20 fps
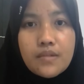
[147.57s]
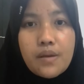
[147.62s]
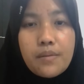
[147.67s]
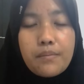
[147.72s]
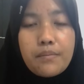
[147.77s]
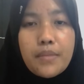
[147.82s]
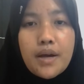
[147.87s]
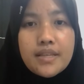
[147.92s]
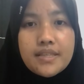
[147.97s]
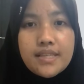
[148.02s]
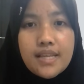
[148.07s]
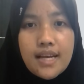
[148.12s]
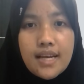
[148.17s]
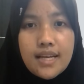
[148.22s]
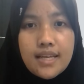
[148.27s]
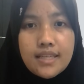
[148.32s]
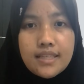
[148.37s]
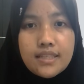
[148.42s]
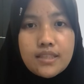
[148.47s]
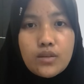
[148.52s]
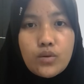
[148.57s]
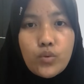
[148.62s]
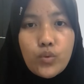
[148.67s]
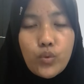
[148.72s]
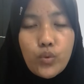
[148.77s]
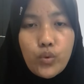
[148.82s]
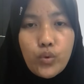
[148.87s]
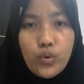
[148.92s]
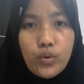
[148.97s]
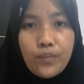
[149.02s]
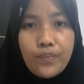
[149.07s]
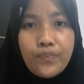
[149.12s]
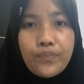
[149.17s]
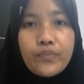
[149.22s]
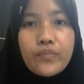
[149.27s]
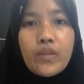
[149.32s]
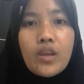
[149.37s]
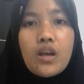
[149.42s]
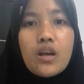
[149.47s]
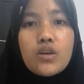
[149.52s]
Bacaan ruku
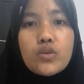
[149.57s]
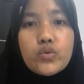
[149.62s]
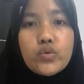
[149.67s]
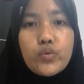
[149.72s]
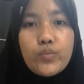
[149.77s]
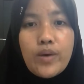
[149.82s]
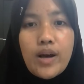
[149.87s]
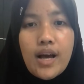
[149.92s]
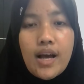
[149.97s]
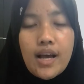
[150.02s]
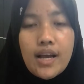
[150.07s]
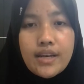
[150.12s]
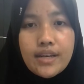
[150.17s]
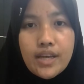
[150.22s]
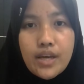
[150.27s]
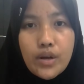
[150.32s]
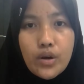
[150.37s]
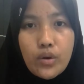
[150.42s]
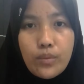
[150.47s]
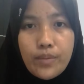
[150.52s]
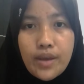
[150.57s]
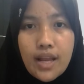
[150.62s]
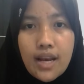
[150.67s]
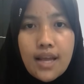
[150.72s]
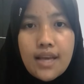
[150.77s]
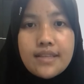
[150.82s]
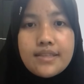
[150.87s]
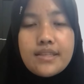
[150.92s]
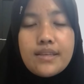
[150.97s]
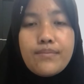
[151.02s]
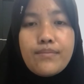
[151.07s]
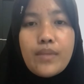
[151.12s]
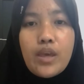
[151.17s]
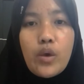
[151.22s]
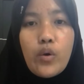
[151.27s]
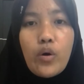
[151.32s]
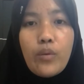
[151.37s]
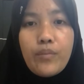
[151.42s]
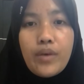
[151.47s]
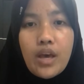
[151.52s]
Subhana Rabbiyal Azimi
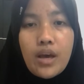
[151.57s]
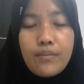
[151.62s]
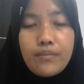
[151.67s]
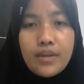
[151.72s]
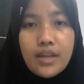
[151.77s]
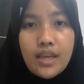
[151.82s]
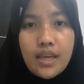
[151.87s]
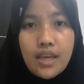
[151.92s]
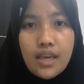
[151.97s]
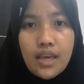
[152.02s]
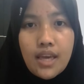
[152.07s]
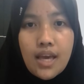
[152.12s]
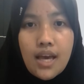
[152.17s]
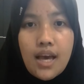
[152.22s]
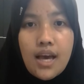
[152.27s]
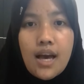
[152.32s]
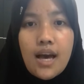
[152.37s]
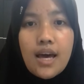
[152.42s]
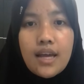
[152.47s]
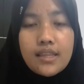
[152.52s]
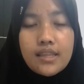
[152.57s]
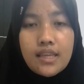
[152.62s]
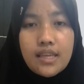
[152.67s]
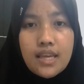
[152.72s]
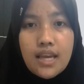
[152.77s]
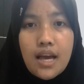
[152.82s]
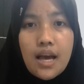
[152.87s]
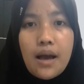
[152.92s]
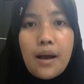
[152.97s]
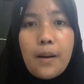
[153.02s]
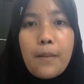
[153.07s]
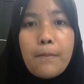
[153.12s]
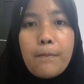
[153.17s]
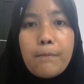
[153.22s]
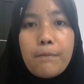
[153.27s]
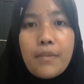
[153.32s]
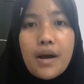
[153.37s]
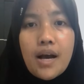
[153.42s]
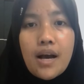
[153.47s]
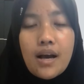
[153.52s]
wa bihamdihi. Artinya,
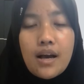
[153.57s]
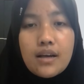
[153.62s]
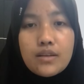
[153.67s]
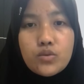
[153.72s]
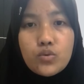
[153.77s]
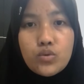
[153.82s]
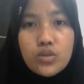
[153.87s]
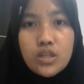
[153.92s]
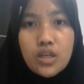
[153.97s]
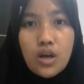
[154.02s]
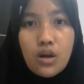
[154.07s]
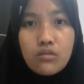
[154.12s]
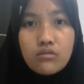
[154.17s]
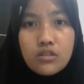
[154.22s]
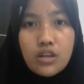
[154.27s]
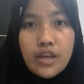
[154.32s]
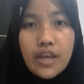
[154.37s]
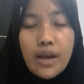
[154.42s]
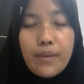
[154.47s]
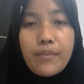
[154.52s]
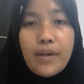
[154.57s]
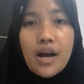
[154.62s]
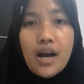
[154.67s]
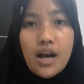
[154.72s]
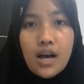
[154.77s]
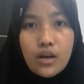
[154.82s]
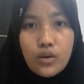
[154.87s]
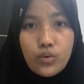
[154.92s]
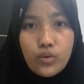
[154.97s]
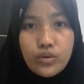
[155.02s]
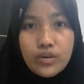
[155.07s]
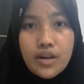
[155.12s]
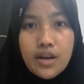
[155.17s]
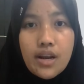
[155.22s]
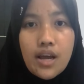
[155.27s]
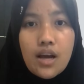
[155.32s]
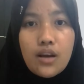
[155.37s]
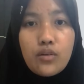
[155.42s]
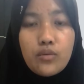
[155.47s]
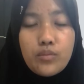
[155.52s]
Maha Suci Allah yang Maha Agung dan
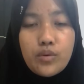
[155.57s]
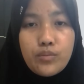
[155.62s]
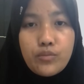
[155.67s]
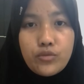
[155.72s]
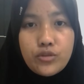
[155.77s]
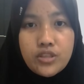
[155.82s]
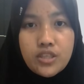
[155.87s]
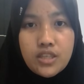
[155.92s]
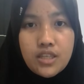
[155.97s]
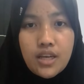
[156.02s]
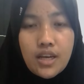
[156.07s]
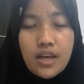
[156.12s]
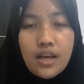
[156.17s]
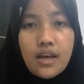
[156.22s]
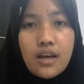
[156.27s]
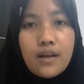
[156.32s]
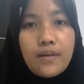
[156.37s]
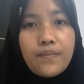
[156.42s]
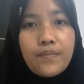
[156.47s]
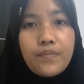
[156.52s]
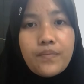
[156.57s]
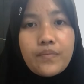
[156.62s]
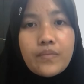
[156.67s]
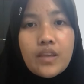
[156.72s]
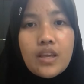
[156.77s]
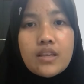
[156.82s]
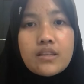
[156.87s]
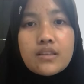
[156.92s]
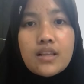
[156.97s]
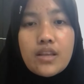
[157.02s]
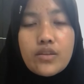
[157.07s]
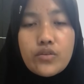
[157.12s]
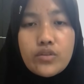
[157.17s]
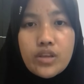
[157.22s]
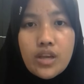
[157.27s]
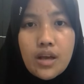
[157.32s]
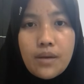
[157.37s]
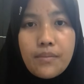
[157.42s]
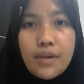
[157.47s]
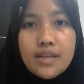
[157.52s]
aku memujinya.
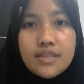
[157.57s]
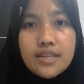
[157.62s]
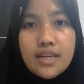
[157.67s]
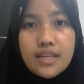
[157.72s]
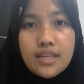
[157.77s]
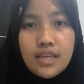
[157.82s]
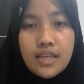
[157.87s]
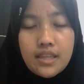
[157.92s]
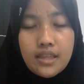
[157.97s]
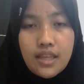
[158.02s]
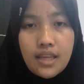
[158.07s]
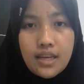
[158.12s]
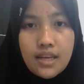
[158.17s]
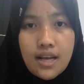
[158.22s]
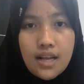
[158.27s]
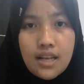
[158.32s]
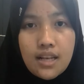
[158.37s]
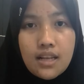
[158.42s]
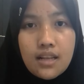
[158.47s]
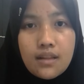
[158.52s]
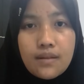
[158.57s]
Selanjutnya bacaan iktidal.